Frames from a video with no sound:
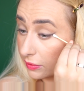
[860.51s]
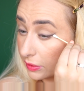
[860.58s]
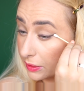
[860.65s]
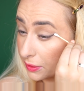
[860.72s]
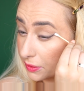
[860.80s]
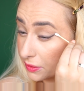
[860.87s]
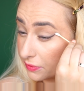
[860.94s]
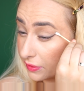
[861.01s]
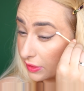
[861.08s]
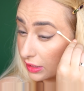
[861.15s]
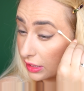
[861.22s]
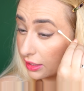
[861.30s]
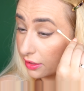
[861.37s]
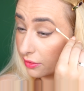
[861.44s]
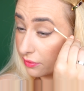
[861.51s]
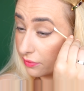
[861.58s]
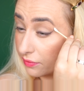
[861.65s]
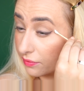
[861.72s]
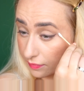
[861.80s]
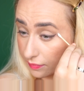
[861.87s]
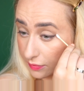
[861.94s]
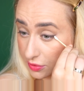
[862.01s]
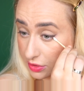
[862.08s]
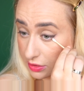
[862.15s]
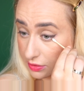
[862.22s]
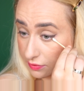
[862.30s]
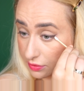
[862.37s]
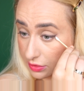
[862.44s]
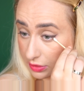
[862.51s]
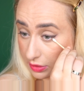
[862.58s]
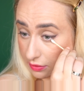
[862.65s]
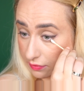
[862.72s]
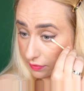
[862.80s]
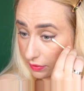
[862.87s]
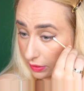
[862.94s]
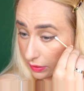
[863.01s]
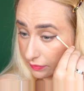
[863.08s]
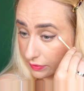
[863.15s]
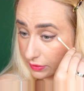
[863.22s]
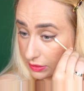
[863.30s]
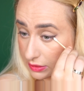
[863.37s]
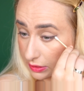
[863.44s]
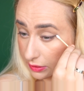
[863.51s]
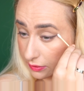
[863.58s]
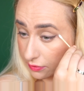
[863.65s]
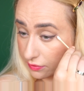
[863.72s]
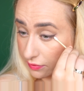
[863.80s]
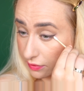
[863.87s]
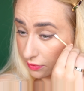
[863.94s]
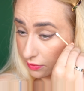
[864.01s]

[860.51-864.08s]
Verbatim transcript: Fajnie rozświetlają. Można zwrócić na nie uwagę, w tej cenie to już w